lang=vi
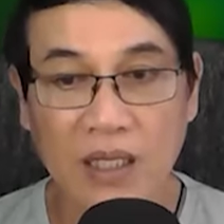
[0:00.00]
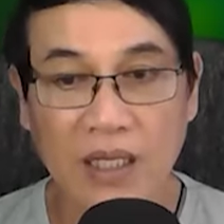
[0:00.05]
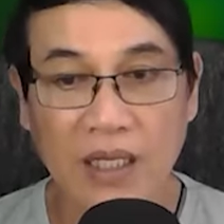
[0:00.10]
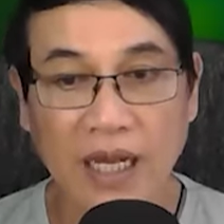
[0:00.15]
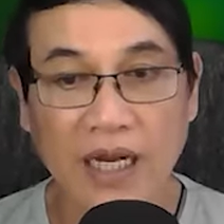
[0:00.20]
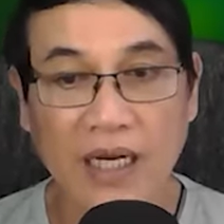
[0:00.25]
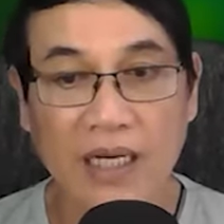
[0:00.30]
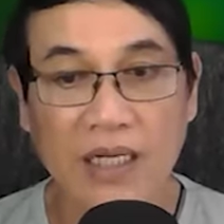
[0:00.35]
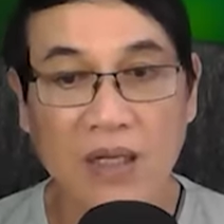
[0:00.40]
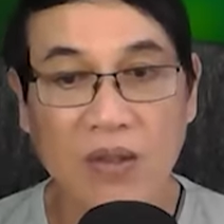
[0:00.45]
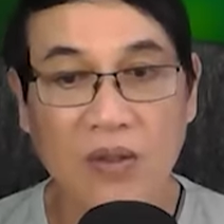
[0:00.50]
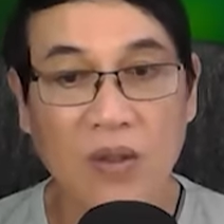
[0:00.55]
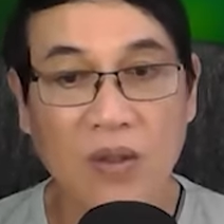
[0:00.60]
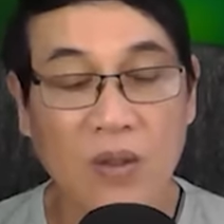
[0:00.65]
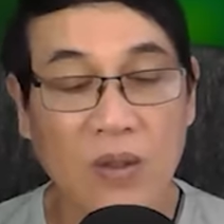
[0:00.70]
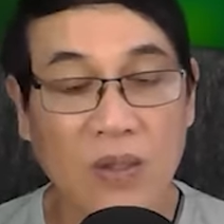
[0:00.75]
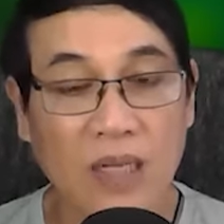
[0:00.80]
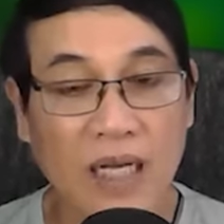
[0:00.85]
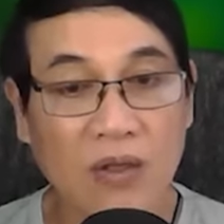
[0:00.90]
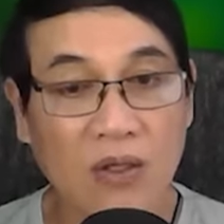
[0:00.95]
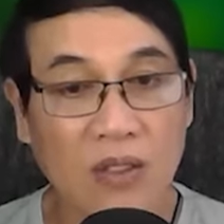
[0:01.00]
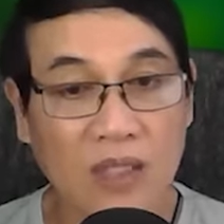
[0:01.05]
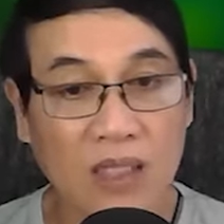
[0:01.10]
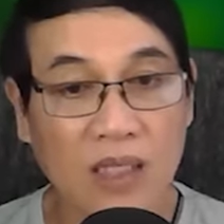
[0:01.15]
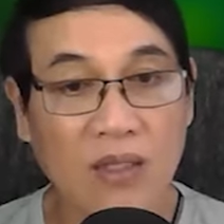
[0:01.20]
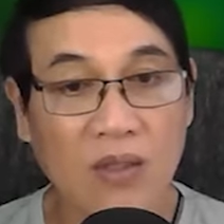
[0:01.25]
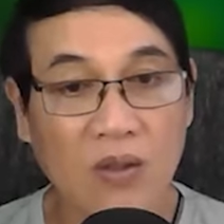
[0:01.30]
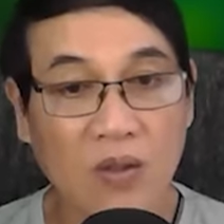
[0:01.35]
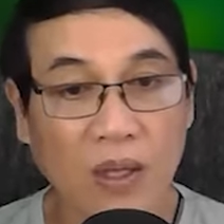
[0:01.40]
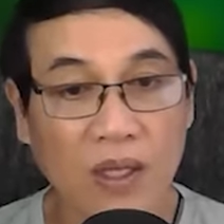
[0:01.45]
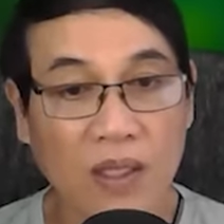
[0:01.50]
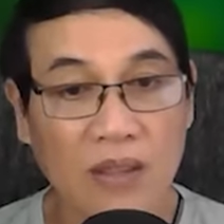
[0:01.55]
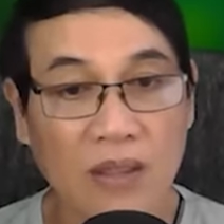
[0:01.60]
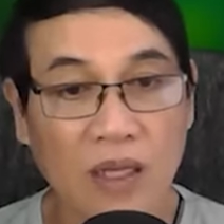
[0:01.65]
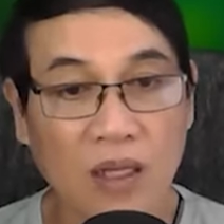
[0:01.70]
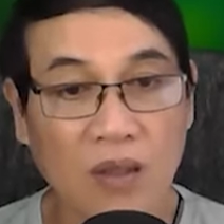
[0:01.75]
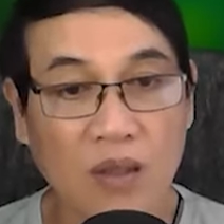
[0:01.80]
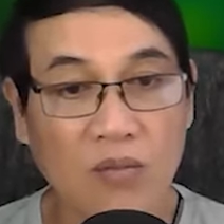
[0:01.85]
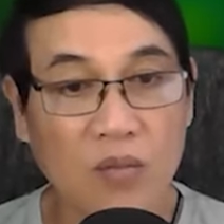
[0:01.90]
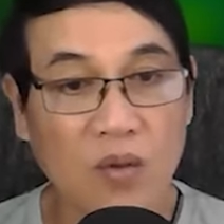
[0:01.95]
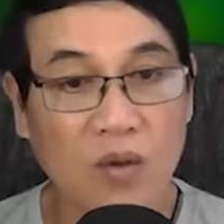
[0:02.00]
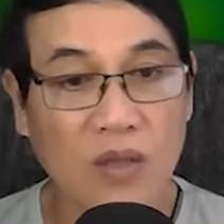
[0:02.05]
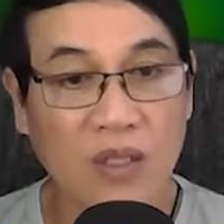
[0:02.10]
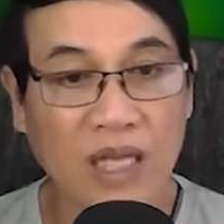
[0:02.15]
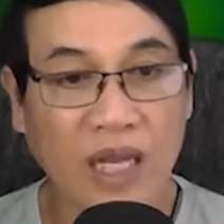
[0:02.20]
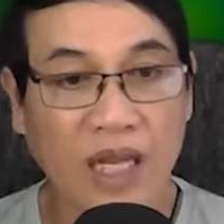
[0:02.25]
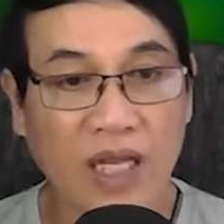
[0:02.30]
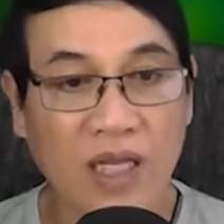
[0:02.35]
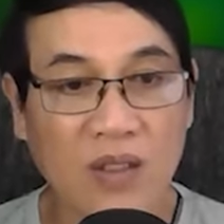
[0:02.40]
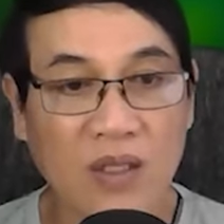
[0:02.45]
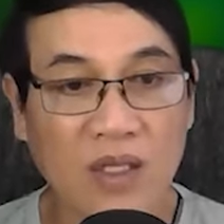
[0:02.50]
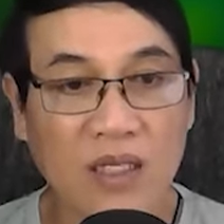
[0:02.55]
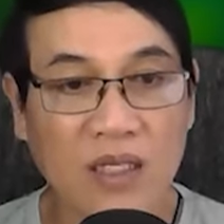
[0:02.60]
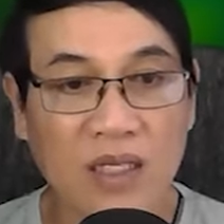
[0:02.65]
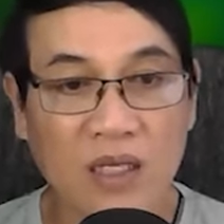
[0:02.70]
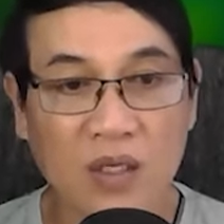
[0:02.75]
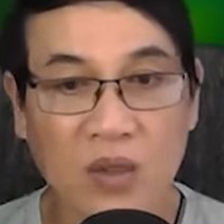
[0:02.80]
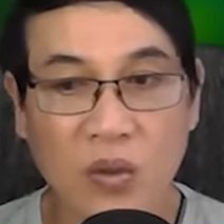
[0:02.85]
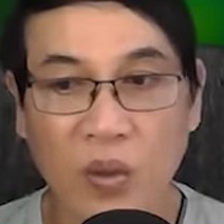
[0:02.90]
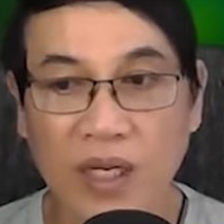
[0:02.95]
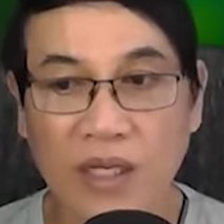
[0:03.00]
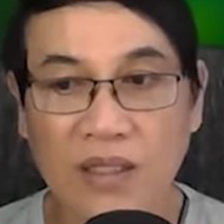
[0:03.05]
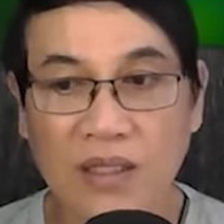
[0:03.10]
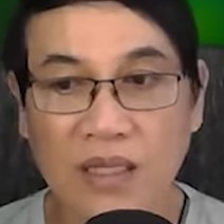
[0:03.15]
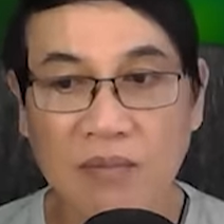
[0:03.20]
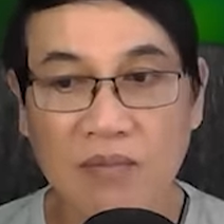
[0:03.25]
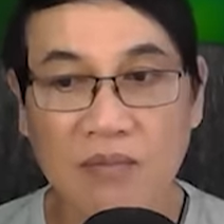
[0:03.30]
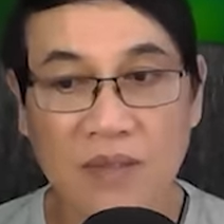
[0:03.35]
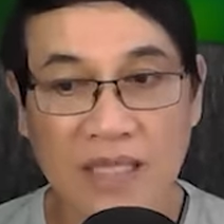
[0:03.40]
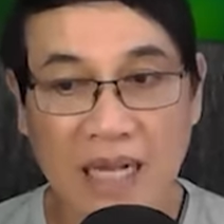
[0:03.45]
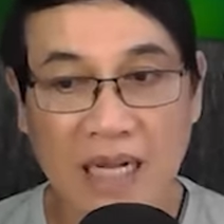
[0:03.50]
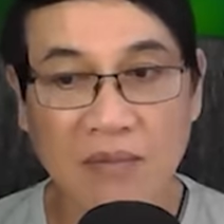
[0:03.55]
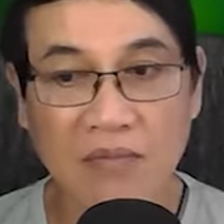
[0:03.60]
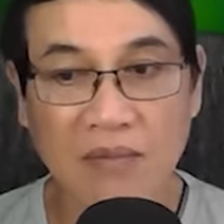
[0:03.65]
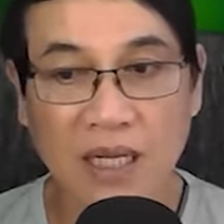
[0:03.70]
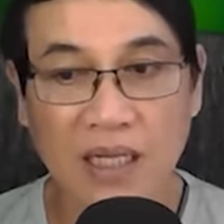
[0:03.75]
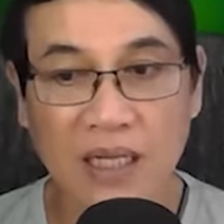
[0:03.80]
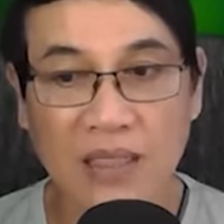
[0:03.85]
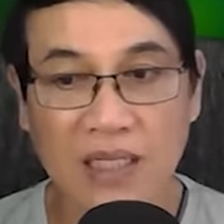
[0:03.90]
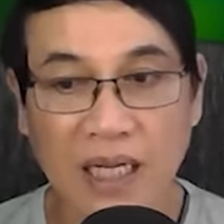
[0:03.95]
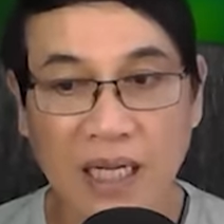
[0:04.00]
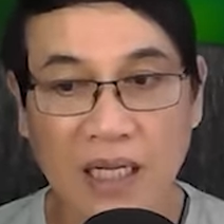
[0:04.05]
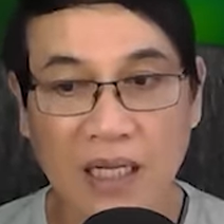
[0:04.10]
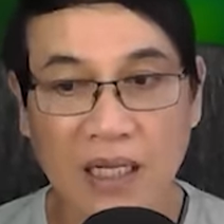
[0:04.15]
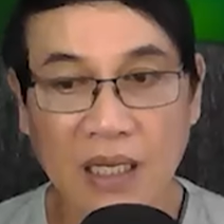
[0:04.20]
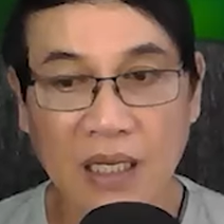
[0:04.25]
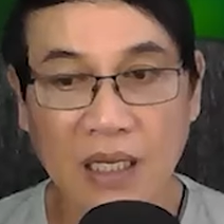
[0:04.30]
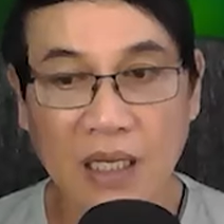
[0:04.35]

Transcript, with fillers: Hẳn là cô đã có tính toán, muốn dạy cho Hứa Uyển Tâm sáng mắt ra.